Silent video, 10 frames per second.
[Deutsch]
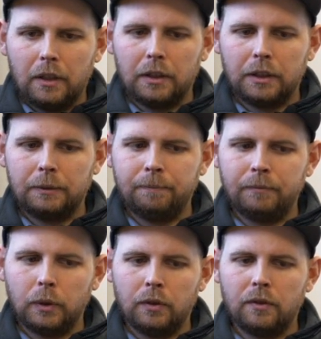
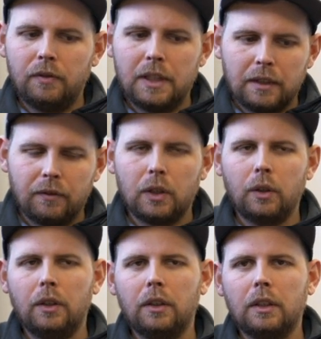Ähm, und wie gesagt, wir
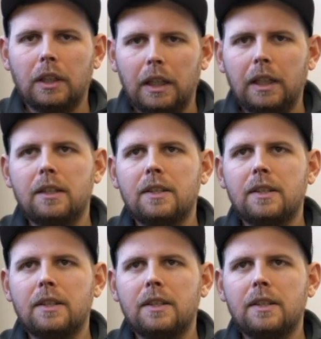können kein